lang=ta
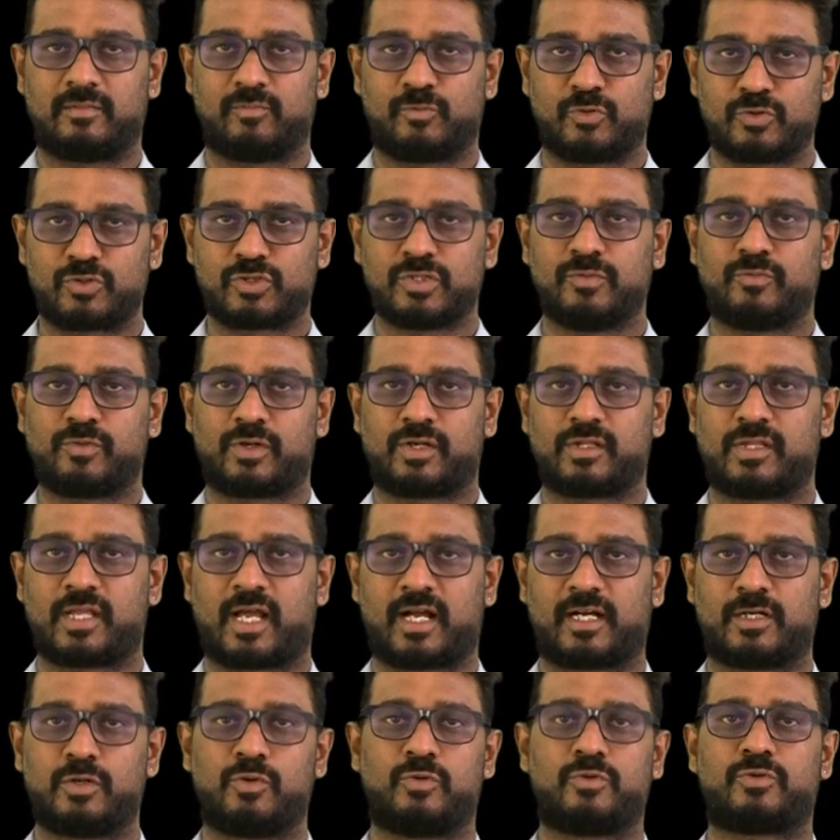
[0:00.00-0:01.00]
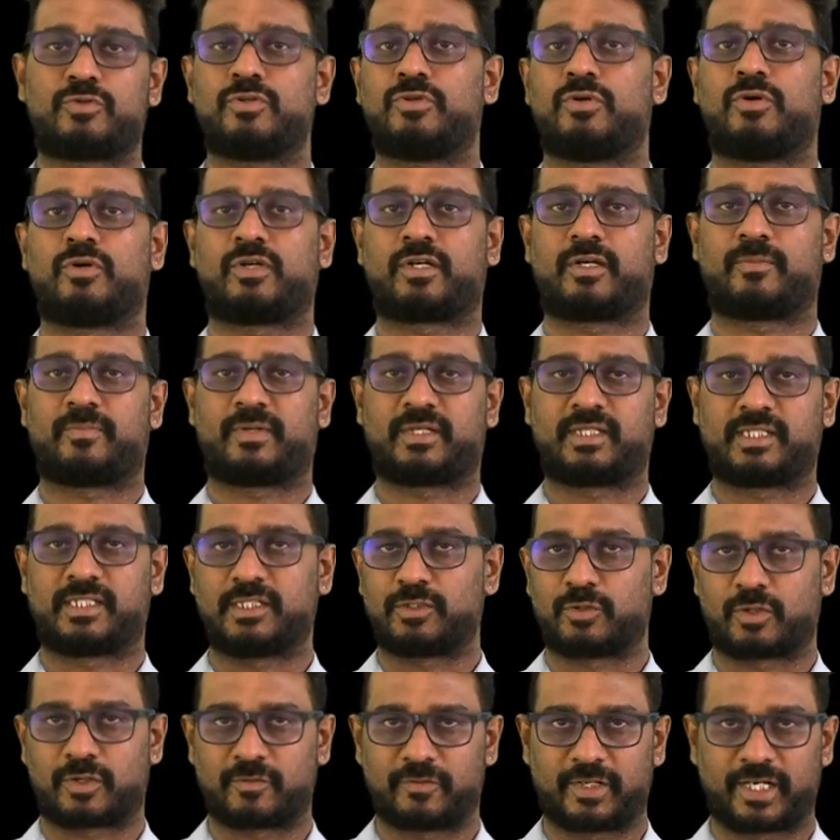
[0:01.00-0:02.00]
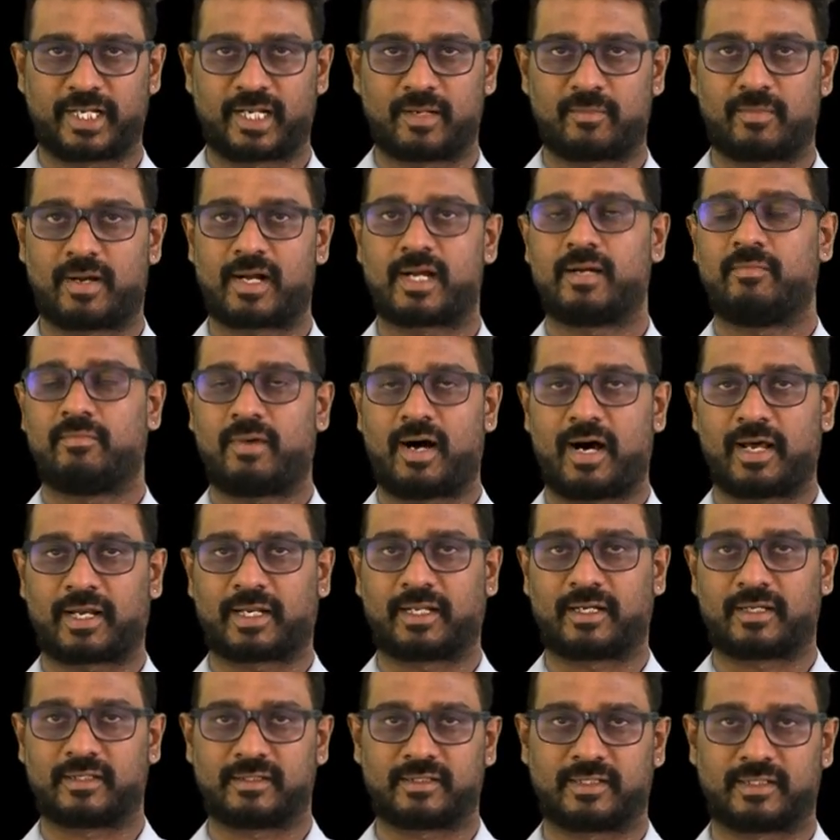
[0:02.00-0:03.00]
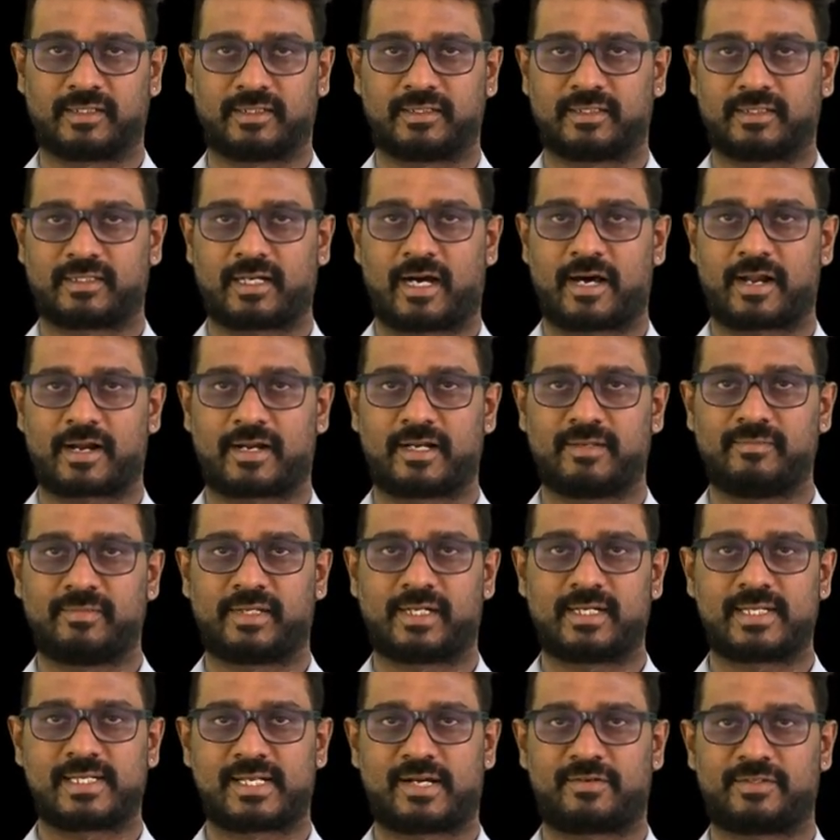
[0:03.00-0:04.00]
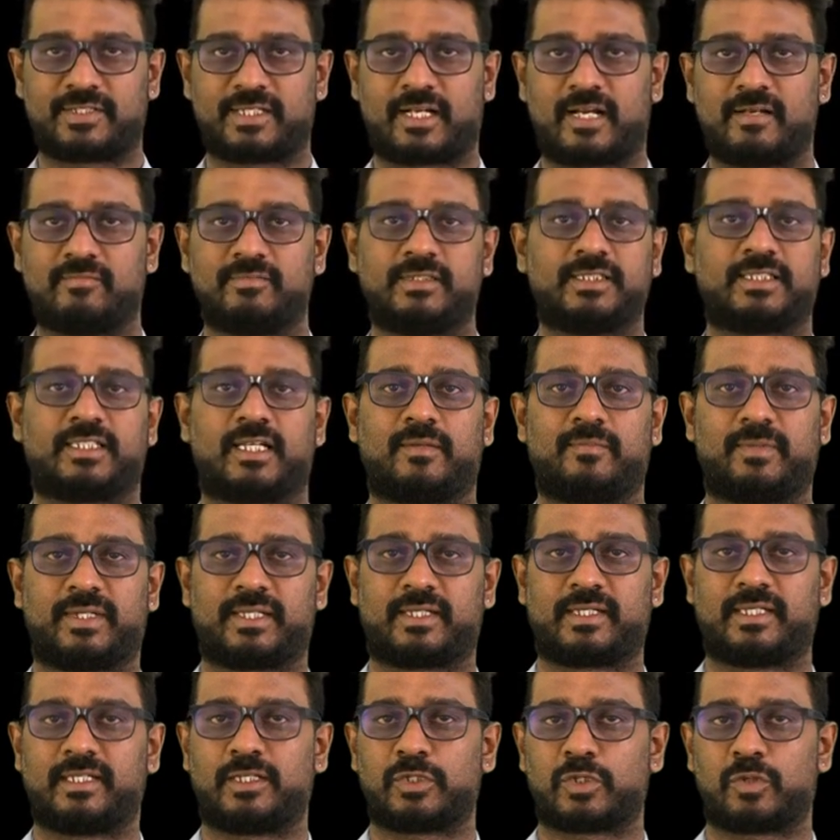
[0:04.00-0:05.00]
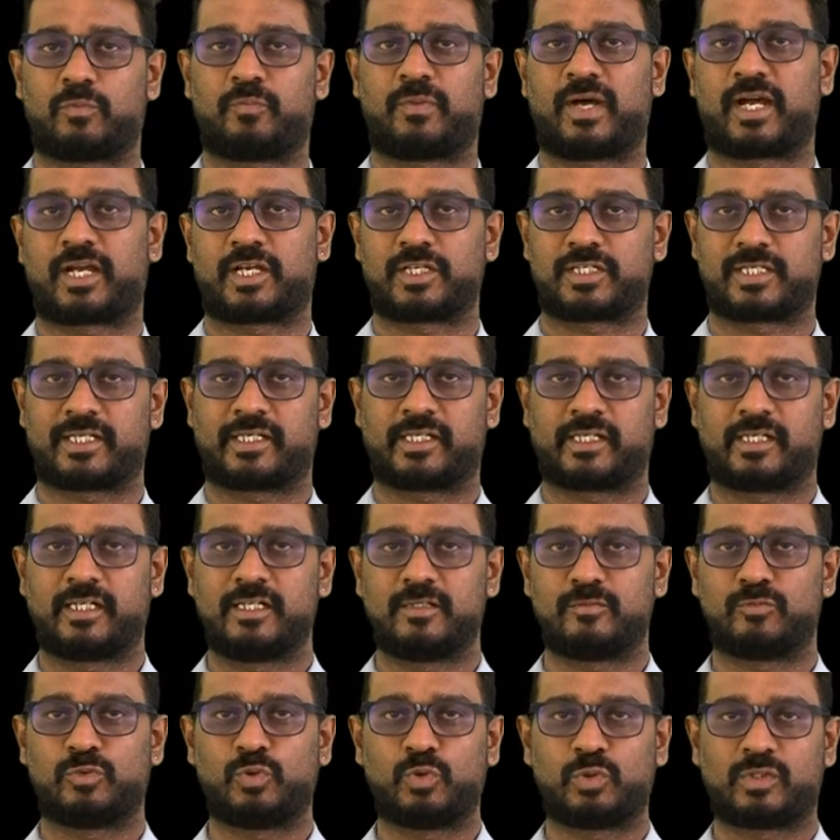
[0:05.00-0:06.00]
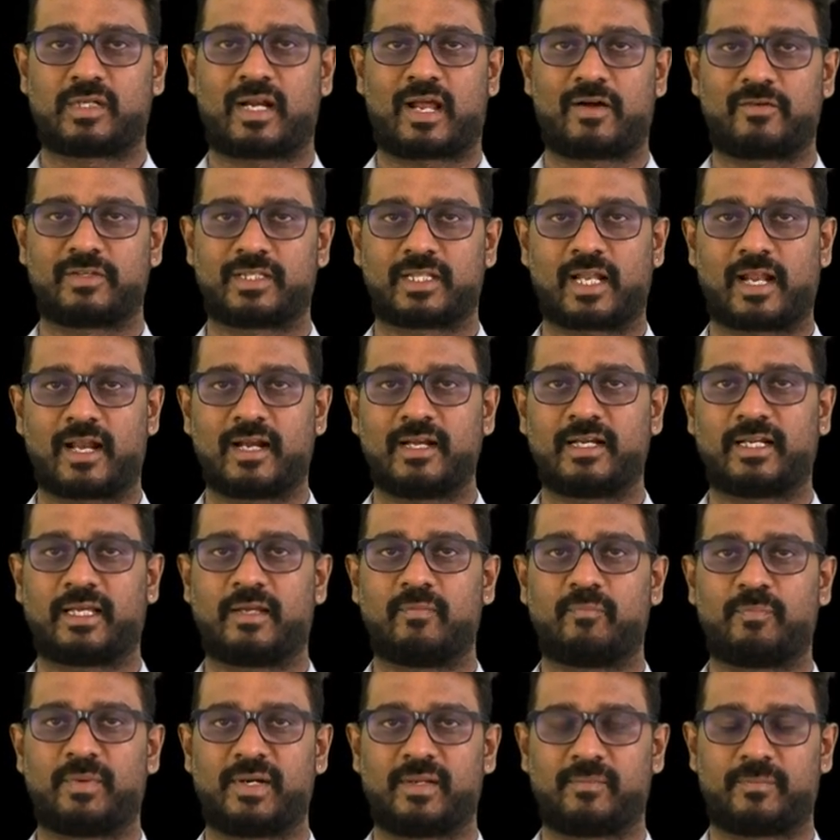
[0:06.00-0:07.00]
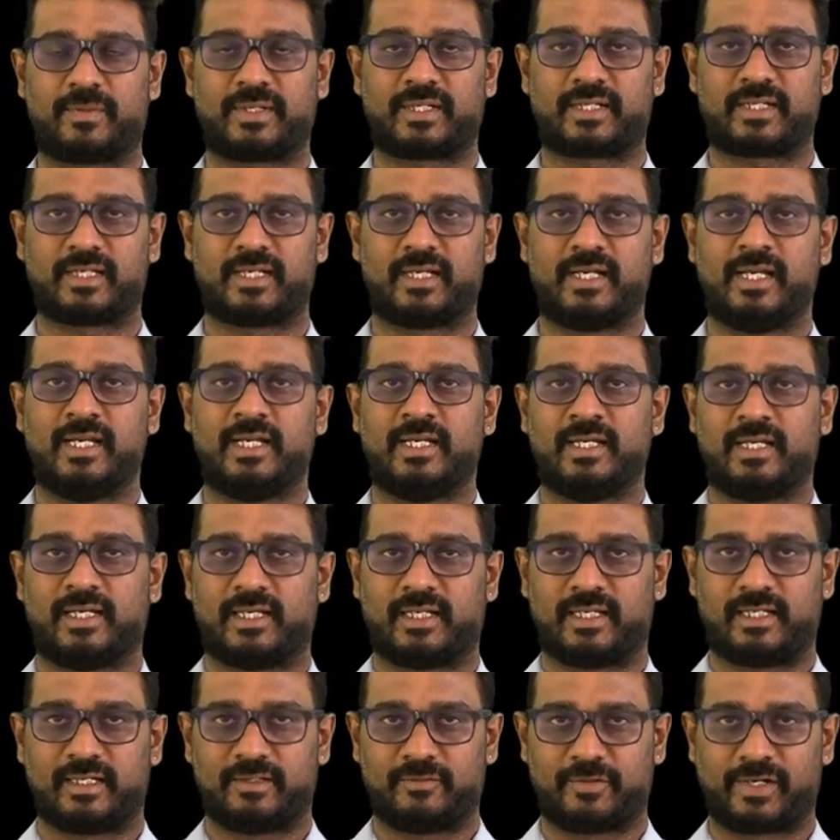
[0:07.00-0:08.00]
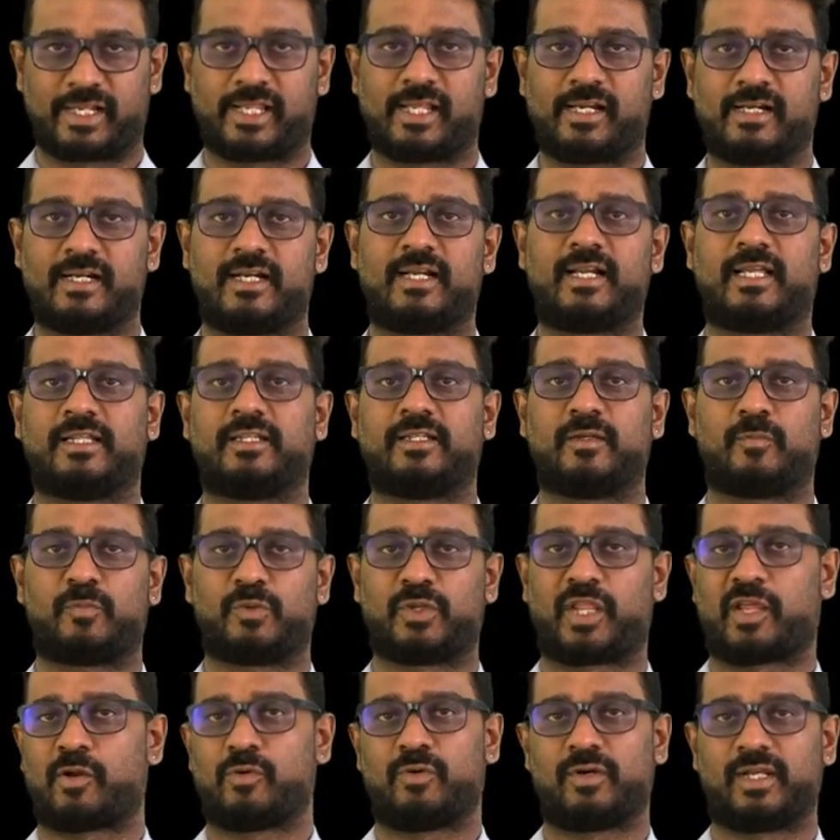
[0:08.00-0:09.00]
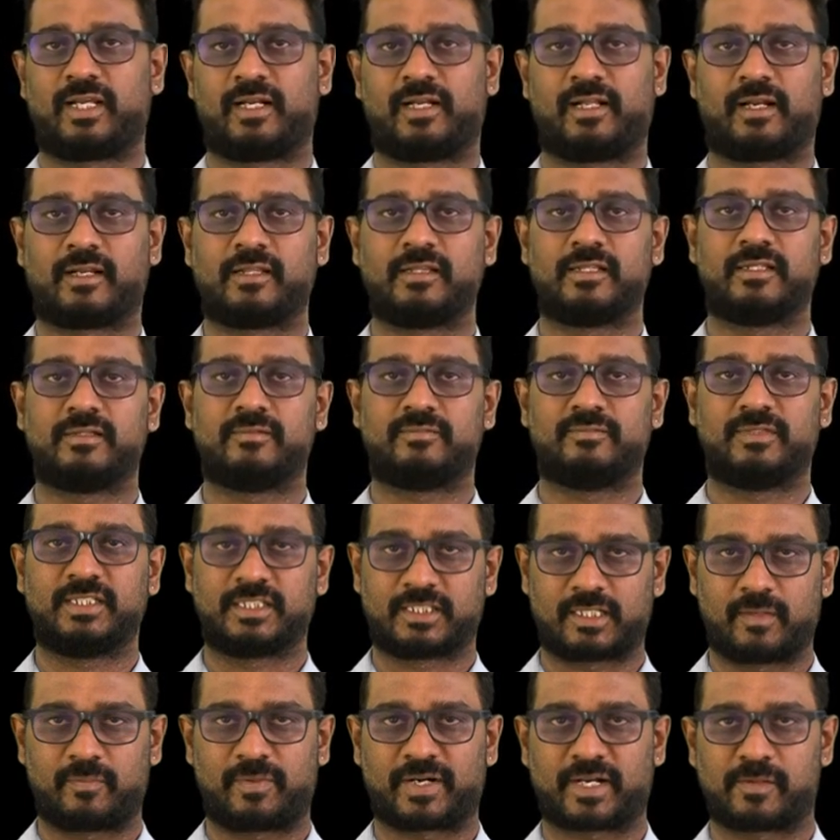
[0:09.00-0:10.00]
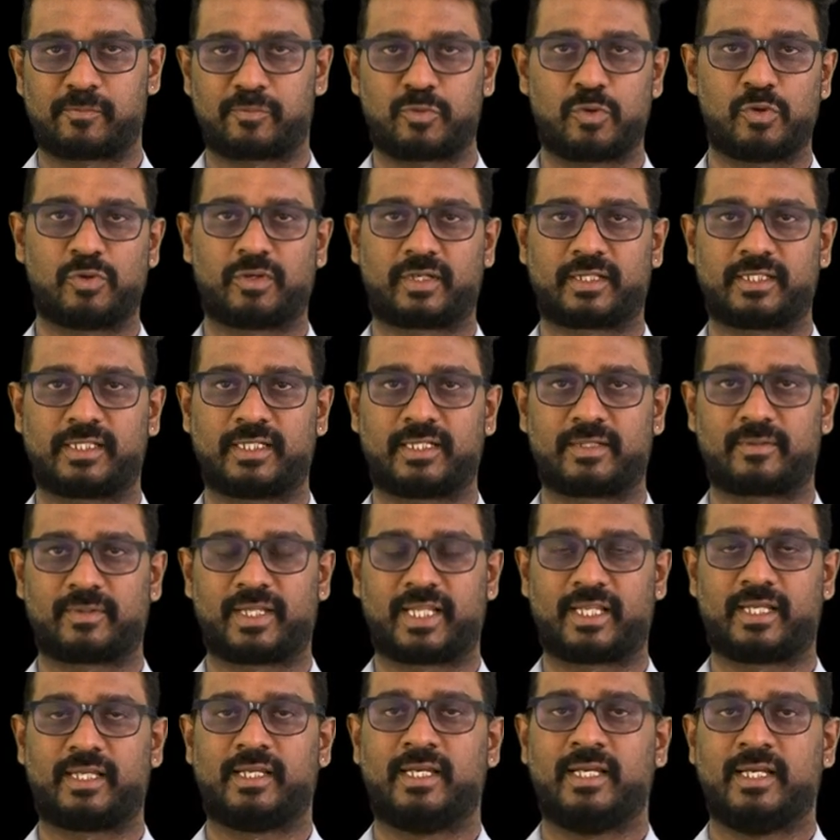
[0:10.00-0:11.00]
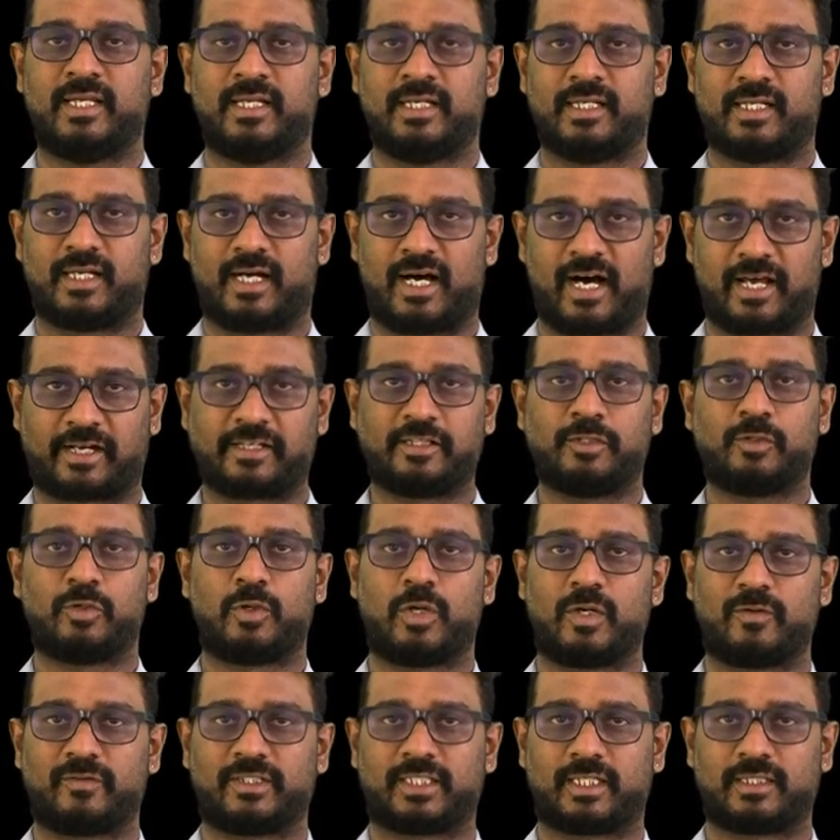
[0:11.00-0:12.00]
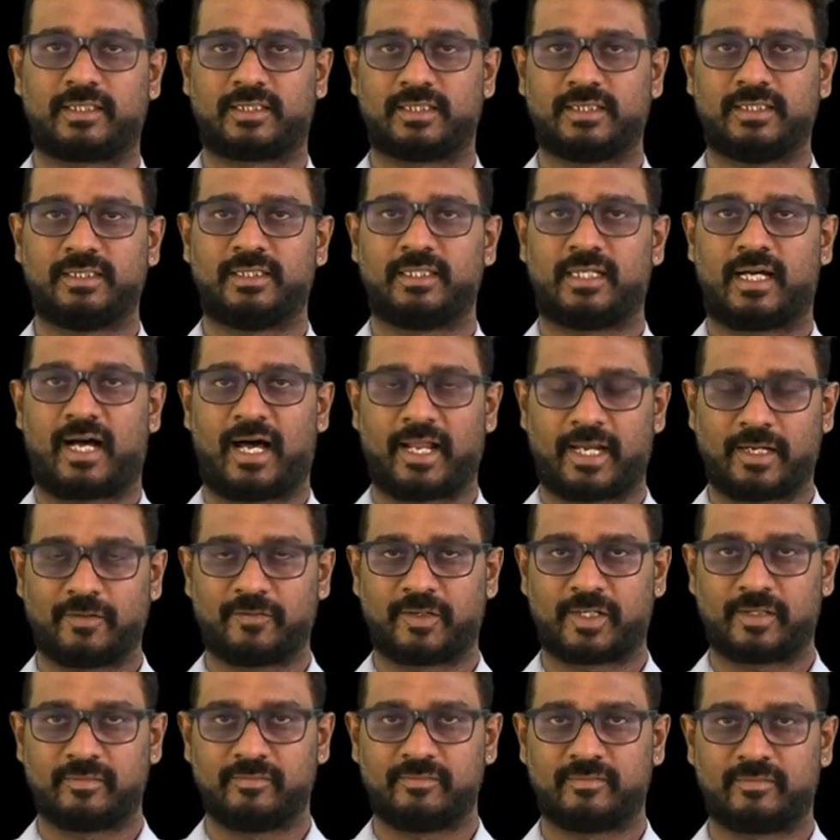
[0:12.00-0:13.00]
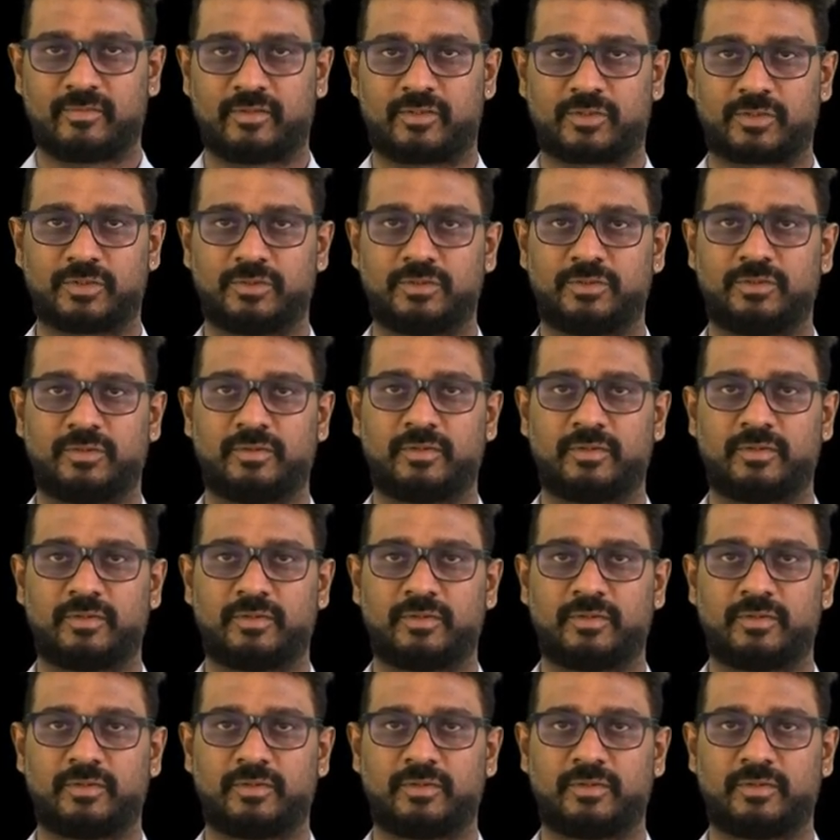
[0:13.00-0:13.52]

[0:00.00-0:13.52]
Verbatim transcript: முற்றுமுழுதாக உற்று நோக்கப்படுகின்ற ஒரு விடயமாக மாறியிருந்தது காரணம் இரண்டாவது நாள் மீட்கப்பட்ட துப்பாக்கிச் சின்னங்கள் மூன்றாவது நாள் எப்படிப்பட்ட விடயங்கள் அந்த புதைகுழியிலிருந்து மீட்கப்பட போகிறது என்பதை அறிந்து கொள்வதற்கு அனைவரும் ஒரு